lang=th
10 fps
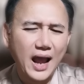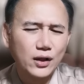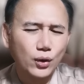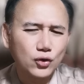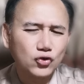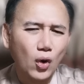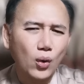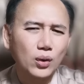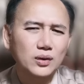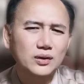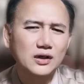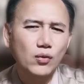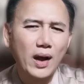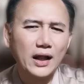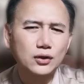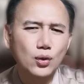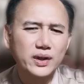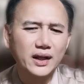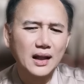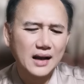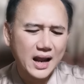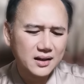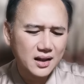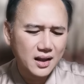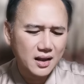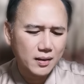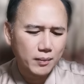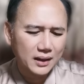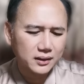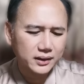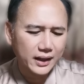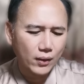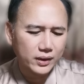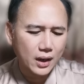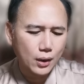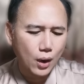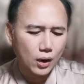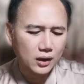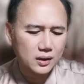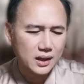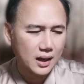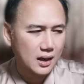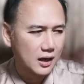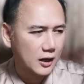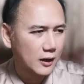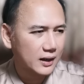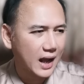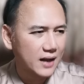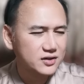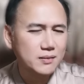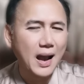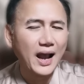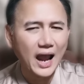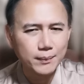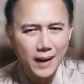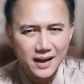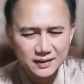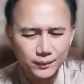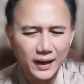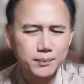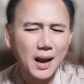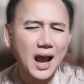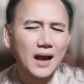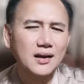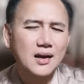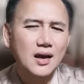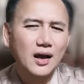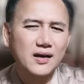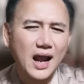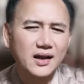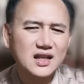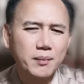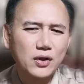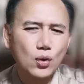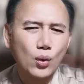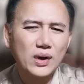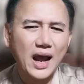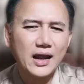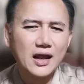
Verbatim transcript: การขนส่งหรือว่าธุรกิจอะไรที่มันเกี่ยวเรื่องของออการซื้อมาขายไปสำเร็จมาก ใครที่จะไปอยู่ใน